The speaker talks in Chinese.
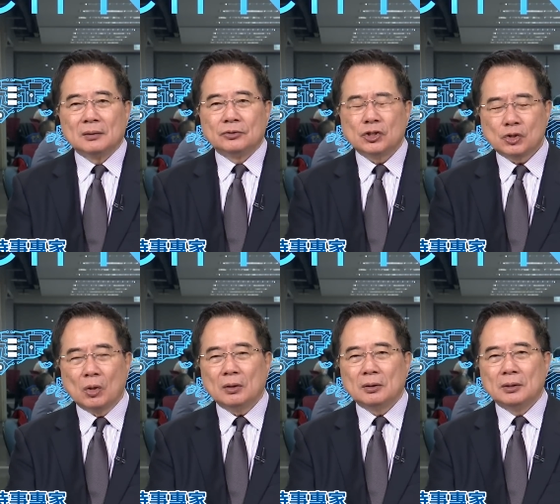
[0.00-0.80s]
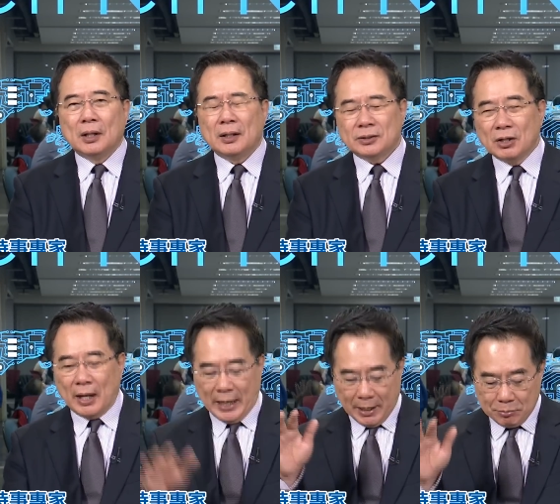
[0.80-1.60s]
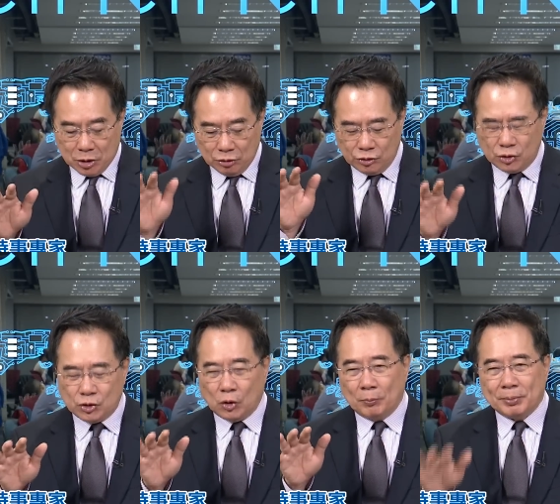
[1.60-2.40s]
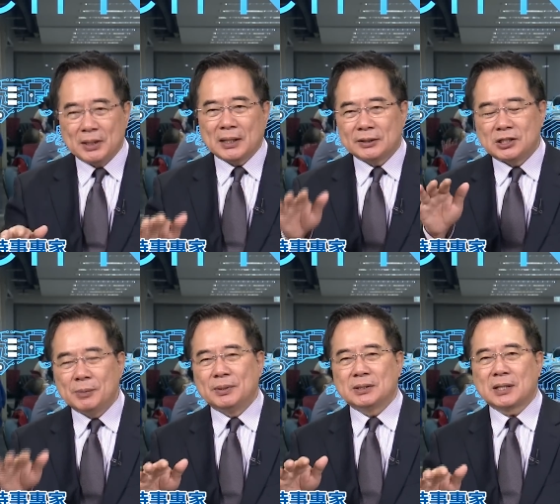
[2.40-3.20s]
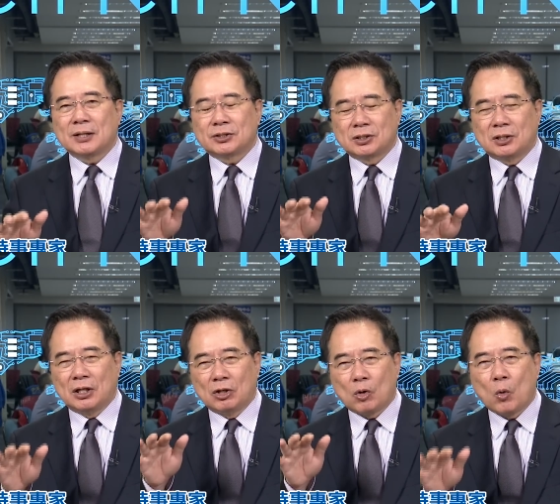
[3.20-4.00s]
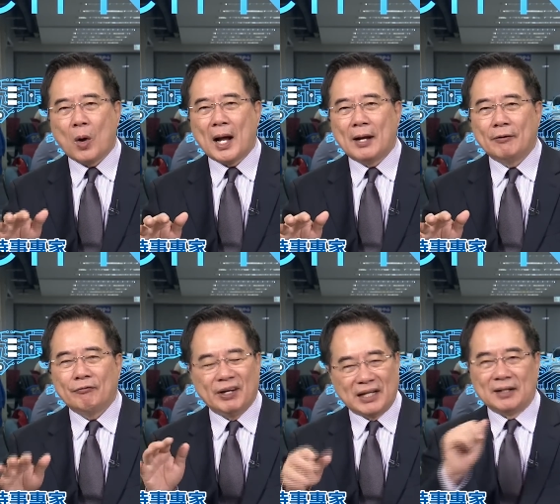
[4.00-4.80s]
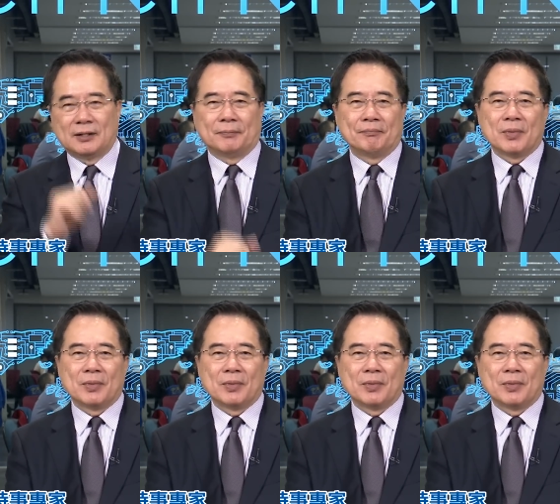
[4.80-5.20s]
就是说这个 MQ9B 它基本上是可以挂飞弹的。